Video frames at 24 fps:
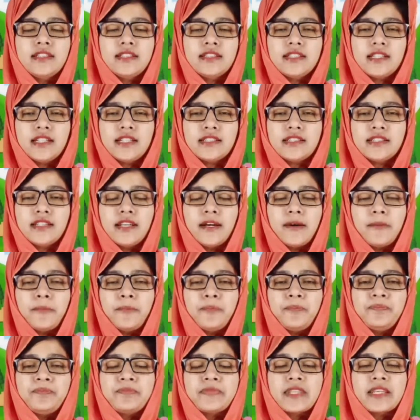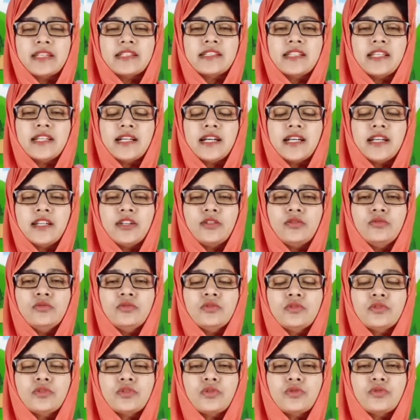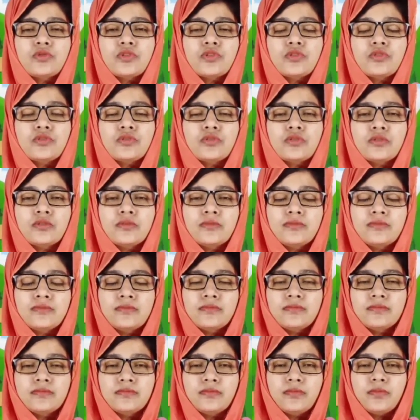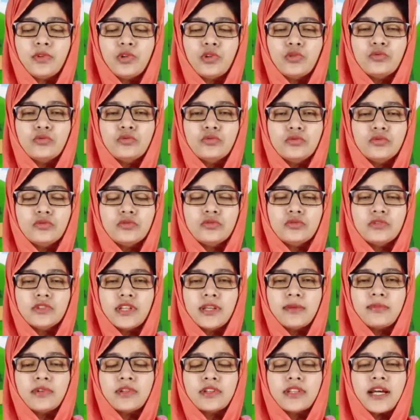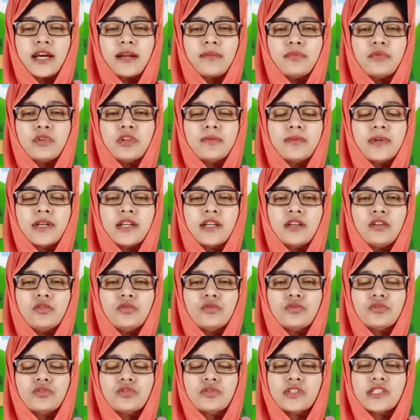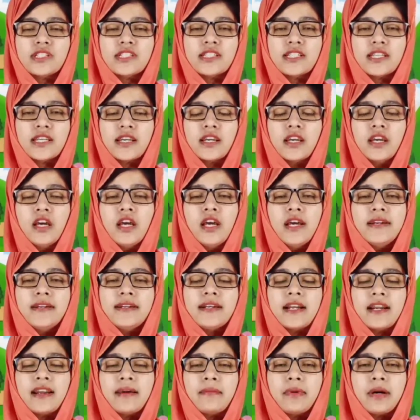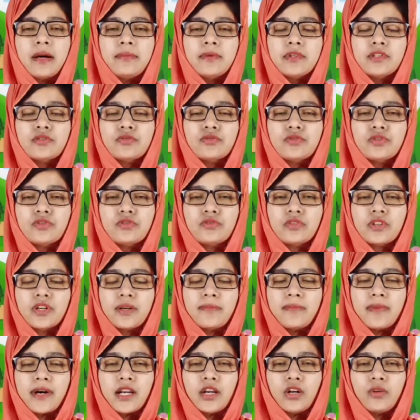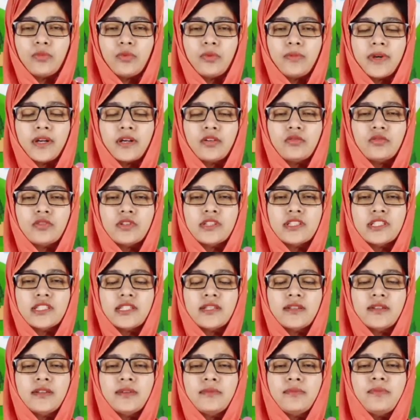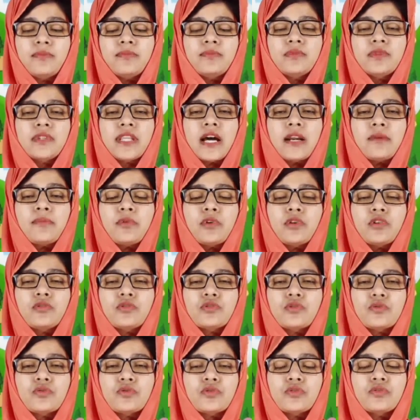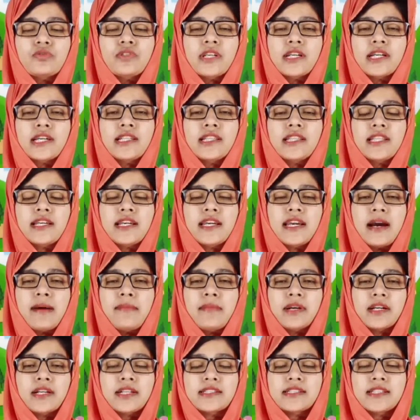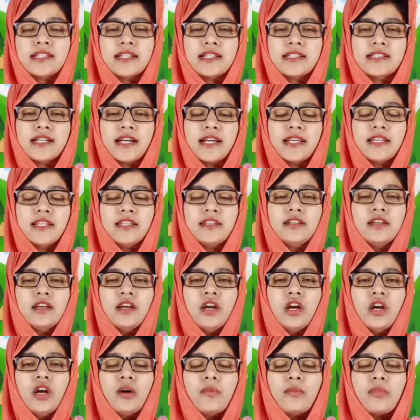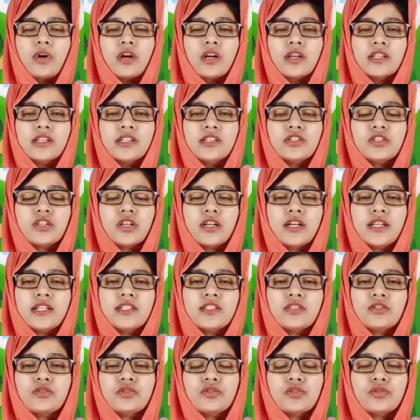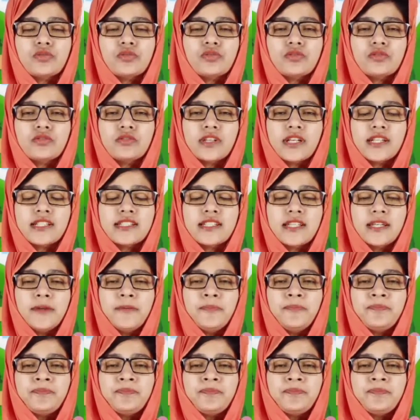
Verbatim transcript: দিতে চেয়েছিলাম সেখানেও সৌজন্যর বউ গুনগুন এবং তার পরিবারের লোকজন এসে নানাভাবে সৌজন্যকে মান অপমান করেছে তারপরেও সৌজন্য এখান থেকে আমার কাছ থেকে যায়নি পরের দিন সকালে যখন সৌজন্য গেছে